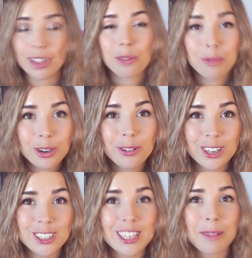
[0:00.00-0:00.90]
Y muy
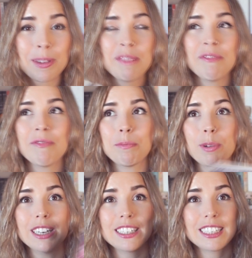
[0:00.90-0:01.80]
curioso también,
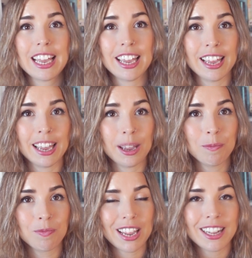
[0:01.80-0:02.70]
pues eh,